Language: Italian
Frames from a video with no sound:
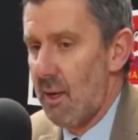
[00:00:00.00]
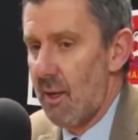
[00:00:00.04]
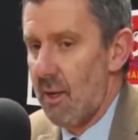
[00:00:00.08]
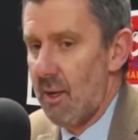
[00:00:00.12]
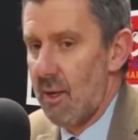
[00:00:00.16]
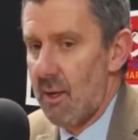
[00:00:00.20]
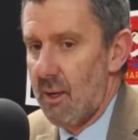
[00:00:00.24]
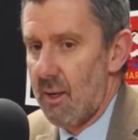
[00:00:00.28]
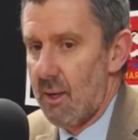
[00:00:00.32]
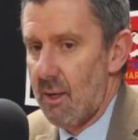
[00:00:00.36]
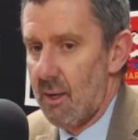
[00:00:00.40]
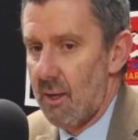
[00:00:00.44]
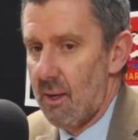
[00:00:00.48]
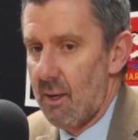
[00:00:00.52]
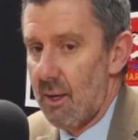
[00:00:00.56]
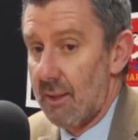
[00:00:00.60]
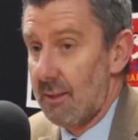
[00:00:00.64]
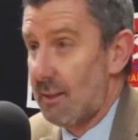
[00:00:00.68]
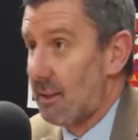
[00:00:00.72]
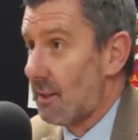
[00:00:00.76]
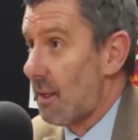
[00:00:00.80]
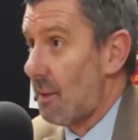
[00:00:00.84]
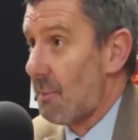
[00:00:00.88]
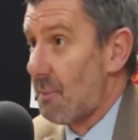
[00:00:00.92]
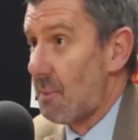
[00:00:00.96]
eh, ad
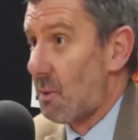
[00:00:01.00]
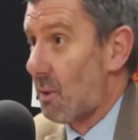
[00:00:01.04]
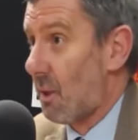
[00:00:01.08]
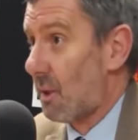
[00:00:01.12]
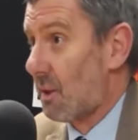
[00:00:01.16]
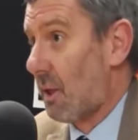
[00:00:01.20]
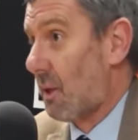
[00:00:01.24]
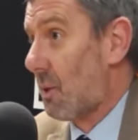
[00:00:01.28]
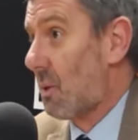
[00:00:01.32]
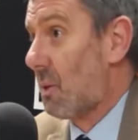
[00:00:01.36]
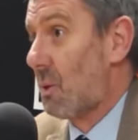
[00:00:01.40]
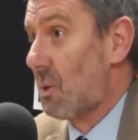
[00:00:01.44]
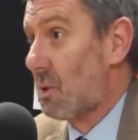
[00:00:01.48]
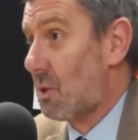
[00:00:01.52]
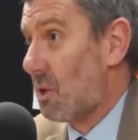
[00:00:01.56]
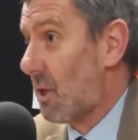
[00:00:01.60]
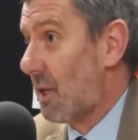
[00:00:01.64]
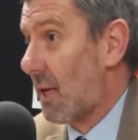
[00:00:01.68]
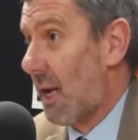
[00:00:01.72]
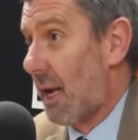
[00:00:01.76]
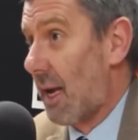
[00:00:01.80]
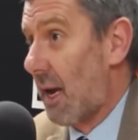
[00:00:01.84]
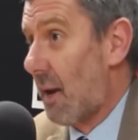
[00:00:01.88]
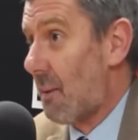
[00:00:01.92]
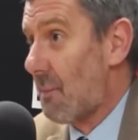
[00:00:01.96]
esempio una tecnologia
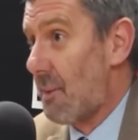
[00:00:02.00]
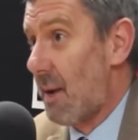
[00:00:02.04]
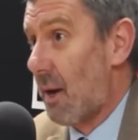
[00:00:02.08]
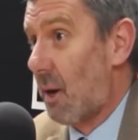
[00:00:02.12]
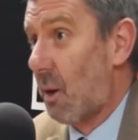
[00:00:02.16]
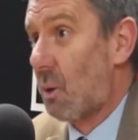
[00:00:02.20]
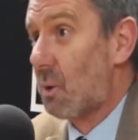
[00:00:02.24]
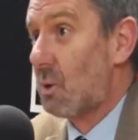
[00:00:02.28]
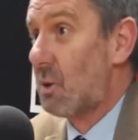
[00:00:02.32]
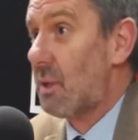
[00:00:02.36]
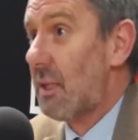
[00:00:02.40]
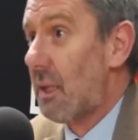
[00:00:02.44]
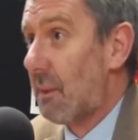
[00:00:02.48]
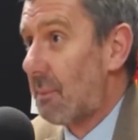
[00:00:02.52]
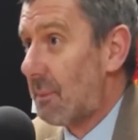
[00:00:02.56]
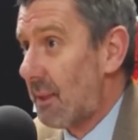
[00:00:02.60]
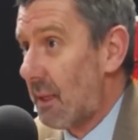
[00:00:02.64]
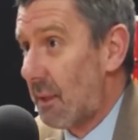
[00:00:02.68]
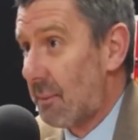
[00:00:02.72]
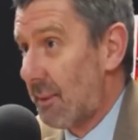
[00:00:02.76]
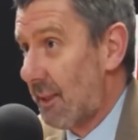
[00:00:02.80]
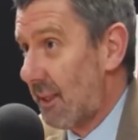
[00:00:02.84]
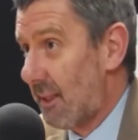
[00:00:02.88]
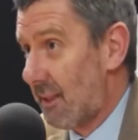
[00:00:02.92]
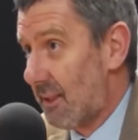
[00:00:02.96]
che cambia così
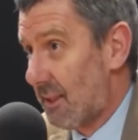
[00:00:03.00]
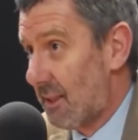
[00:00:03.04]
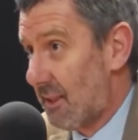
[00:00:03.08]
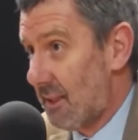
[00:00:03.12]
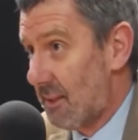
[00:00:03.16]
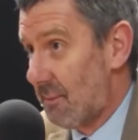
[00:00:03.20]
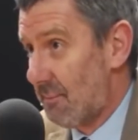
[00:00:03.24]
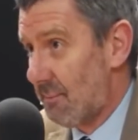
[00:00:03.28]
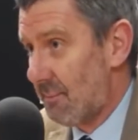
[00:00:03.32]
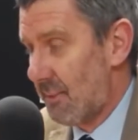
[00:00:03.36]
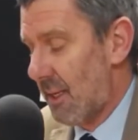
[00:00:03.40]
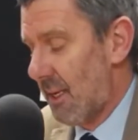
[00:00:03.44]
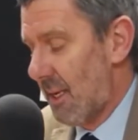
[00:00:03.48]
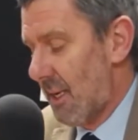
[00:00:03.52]
rapidamente